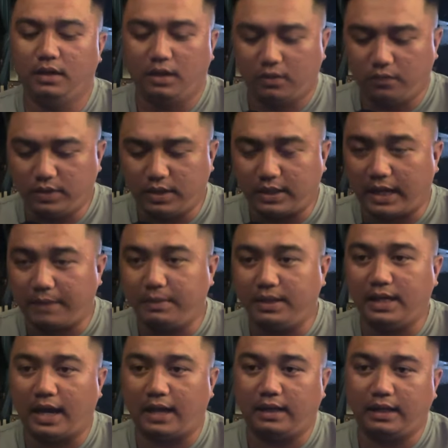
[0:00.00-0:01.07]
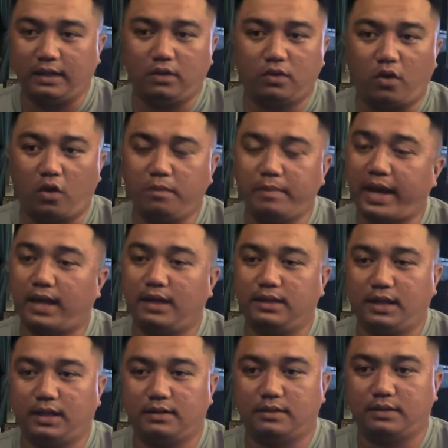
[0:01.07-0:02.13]
quý vị thấy bây giờ nó gói ben hết
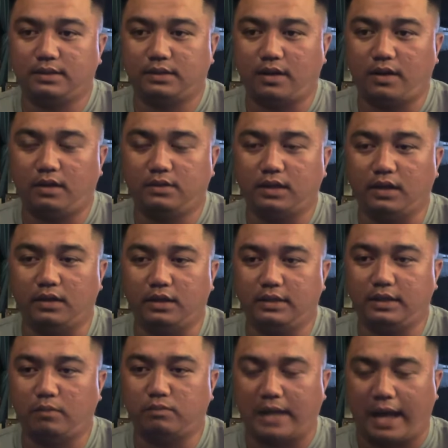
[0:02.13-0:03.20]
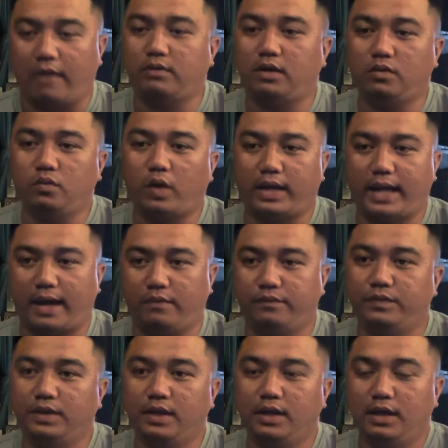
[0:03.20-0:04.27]
trơn đó từ ở trong đạo đến ngoài đạo
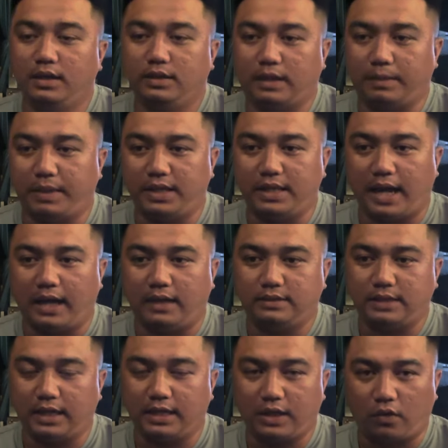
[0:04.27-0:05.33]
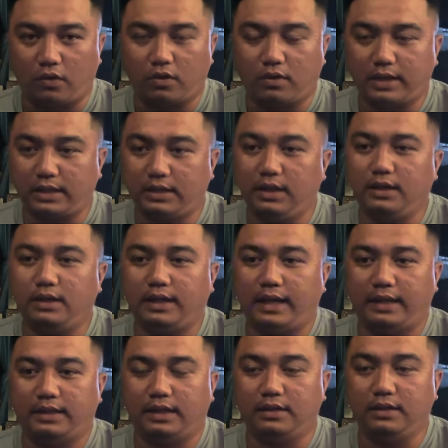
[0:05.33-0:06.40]
thì bây giờ chỉ còn có cách nhất là
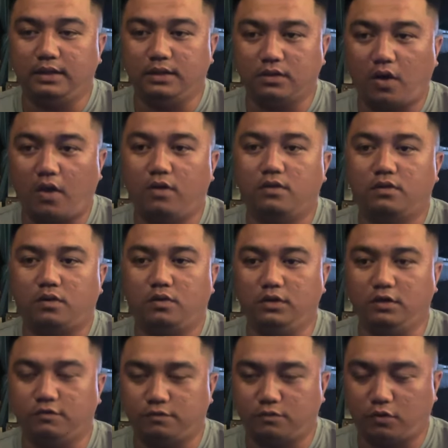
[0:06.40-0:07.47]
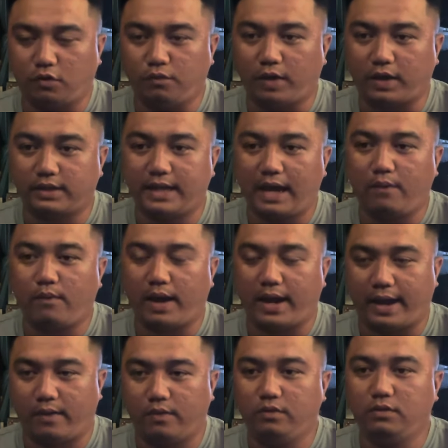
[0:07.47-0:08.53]
những người con của người của Phật giáo Hòa
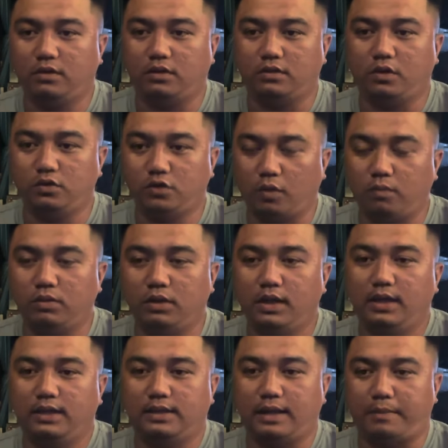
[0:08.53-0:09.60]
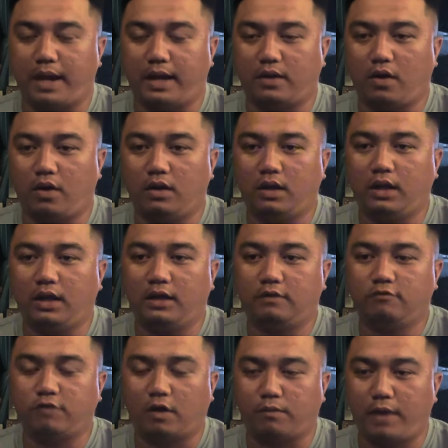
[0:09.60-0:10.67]
Hảo nói chung và bà con ờ,
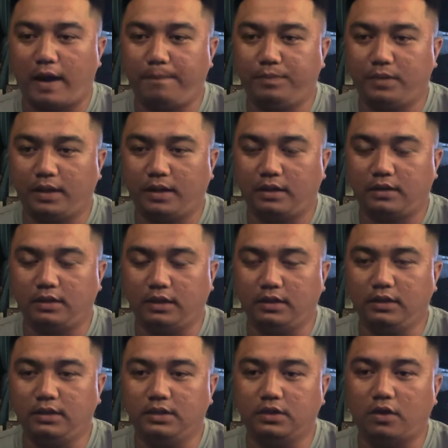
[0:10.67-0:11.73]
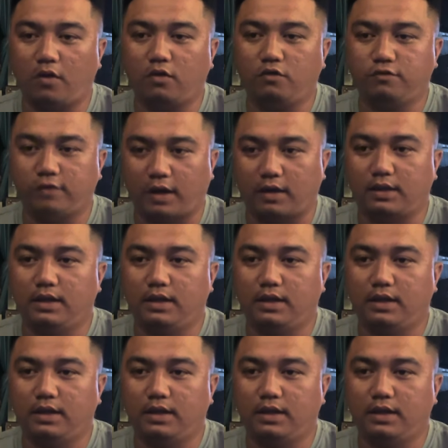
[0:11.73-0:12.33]
Phật pháp ờ, những người con của Phật